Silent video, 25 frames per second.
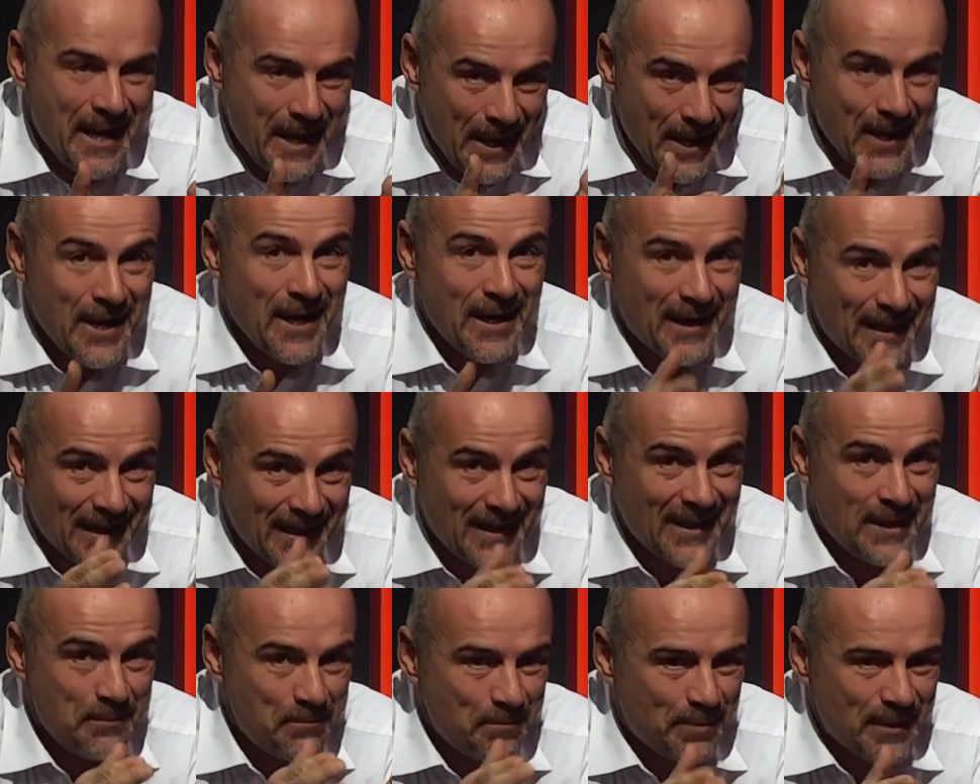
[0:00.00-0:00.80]
E
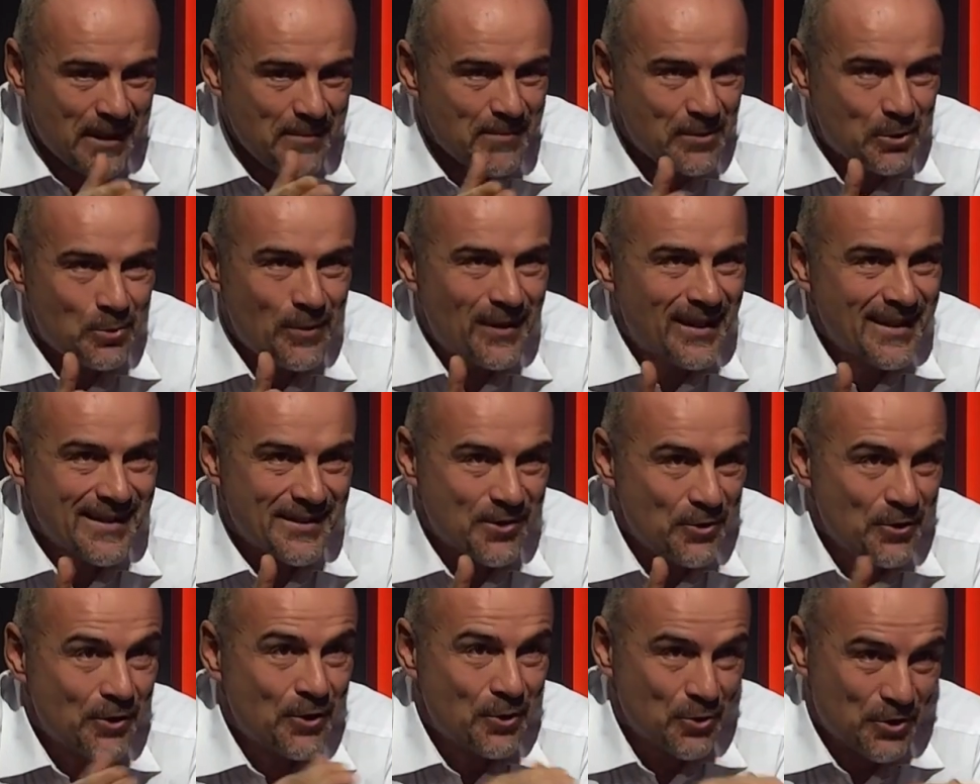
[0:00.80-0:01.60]
le prime due
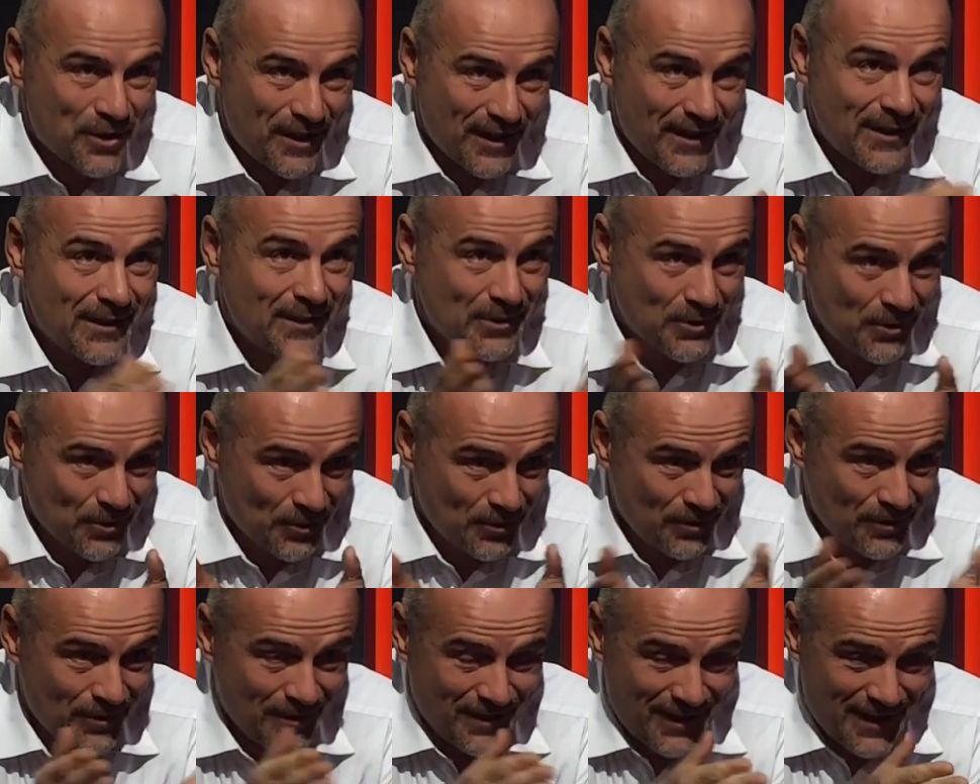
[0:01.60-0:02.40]
canzoni che ho
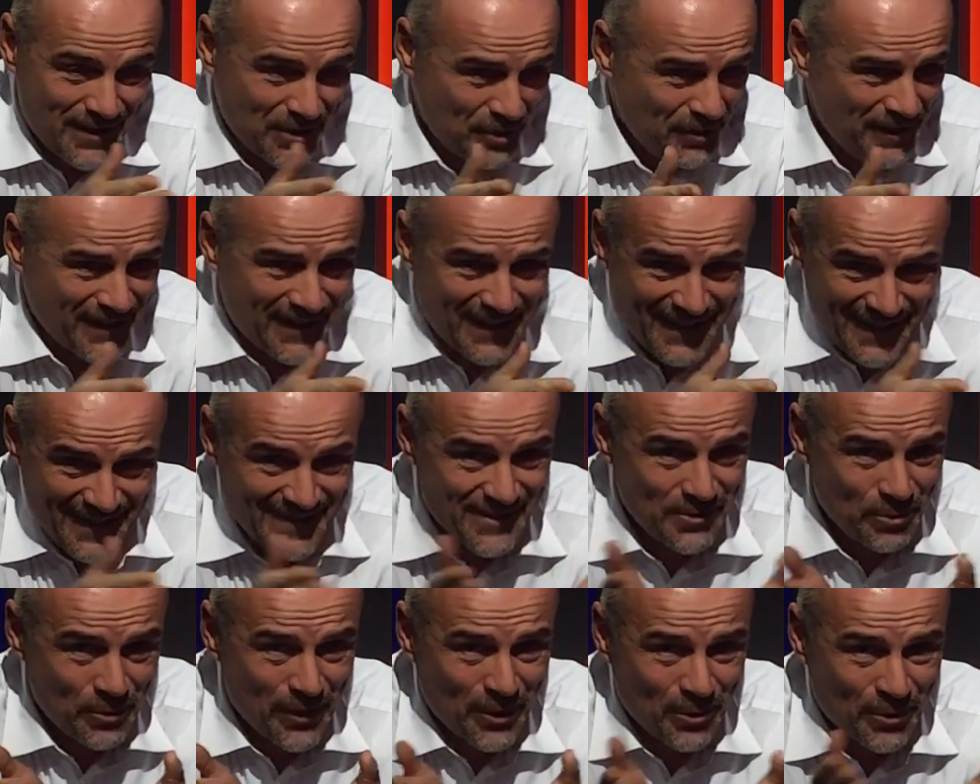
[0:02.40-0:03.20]
scritto, La storia di
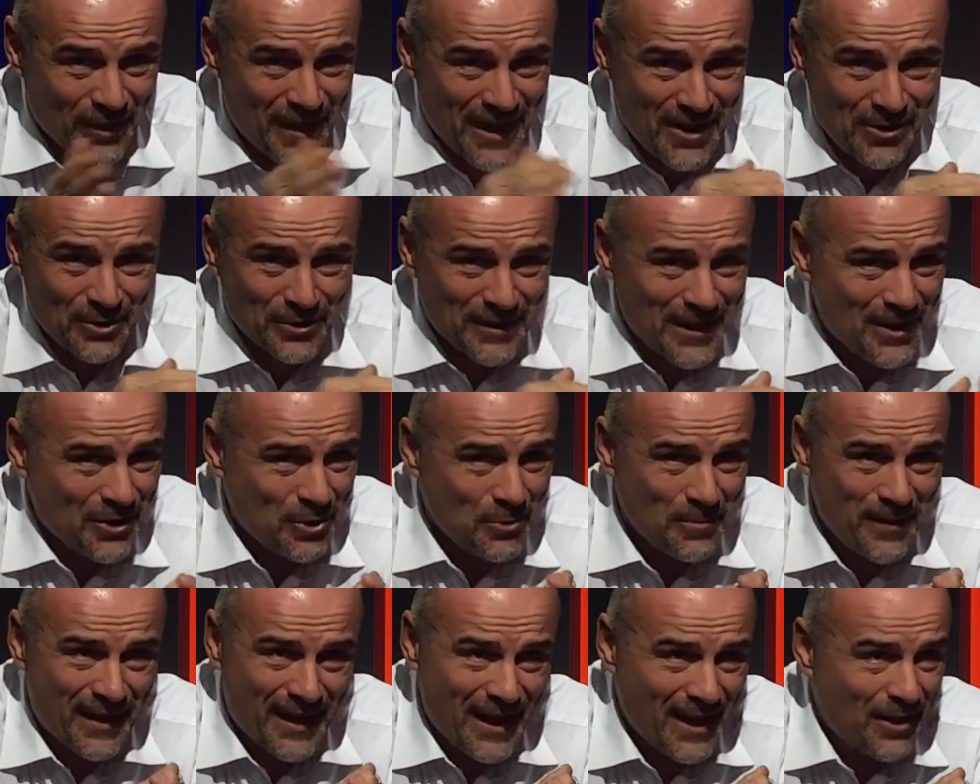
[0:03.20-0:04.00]
Kazoo e L'Orango
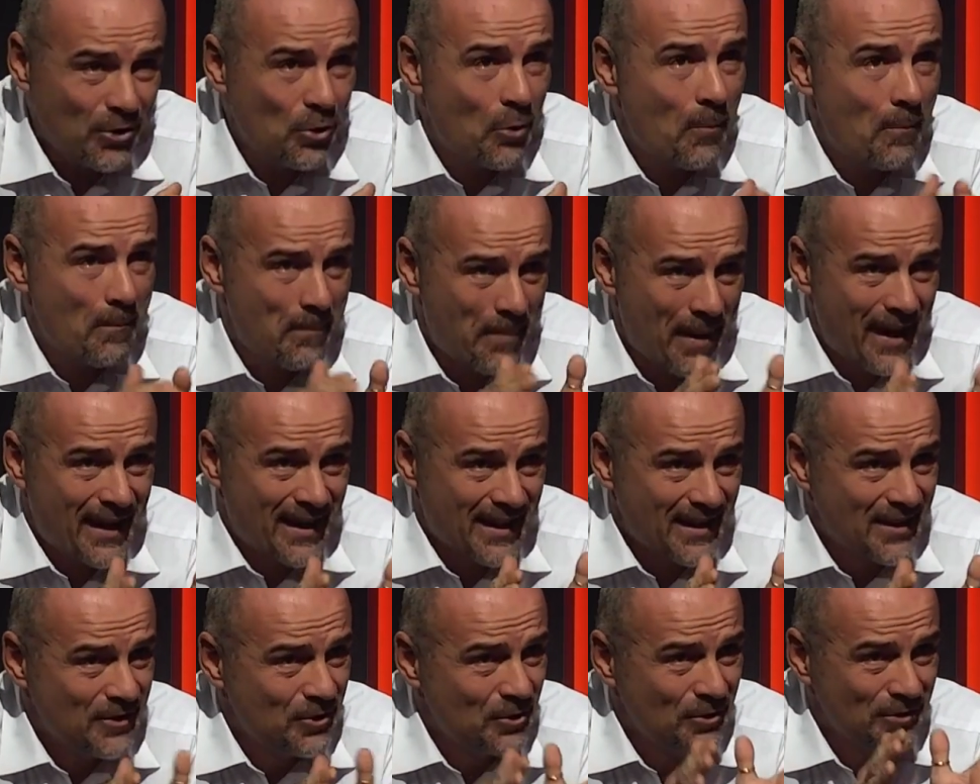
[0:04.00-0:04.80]
Tango Marango,
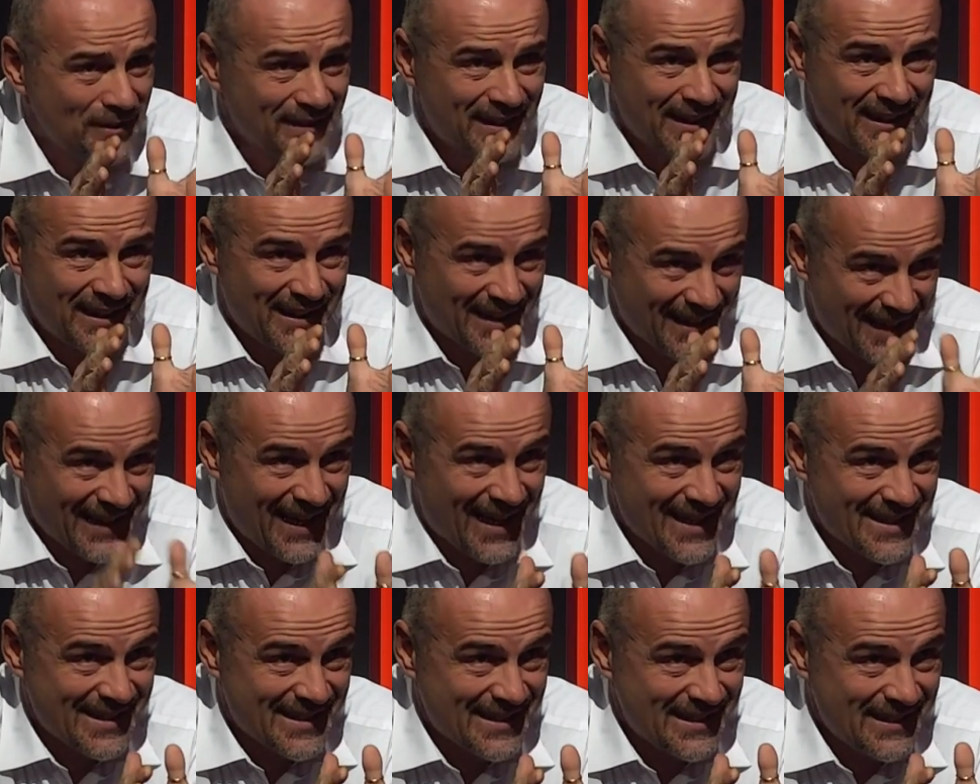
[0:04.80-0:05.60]
parlano dei
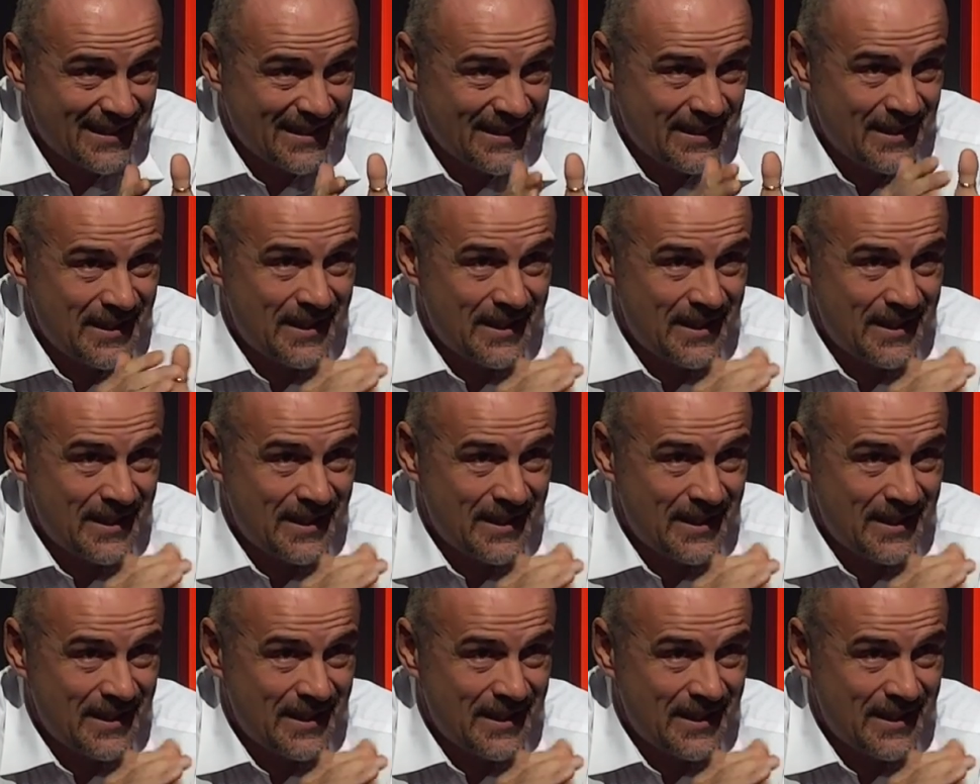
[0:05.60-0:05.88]
ragazzi